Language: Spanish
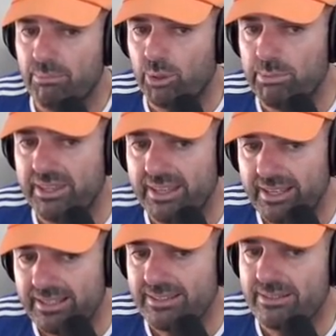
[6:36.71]
propia de
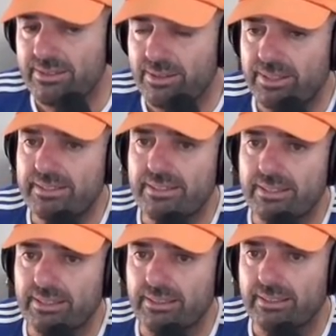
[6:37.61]
extensiones
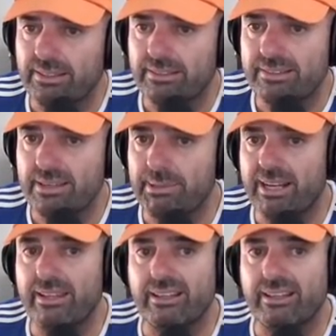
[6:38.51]
eh, separada, que